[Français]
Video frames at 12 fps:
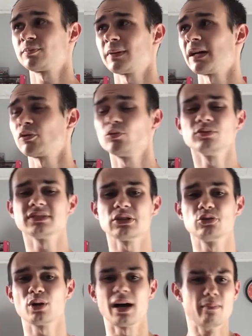par, contre, ça
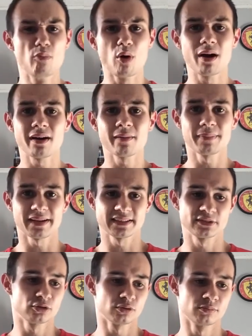dure un mois, par
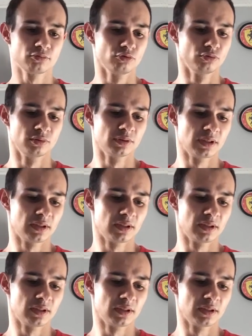exemple. Ou,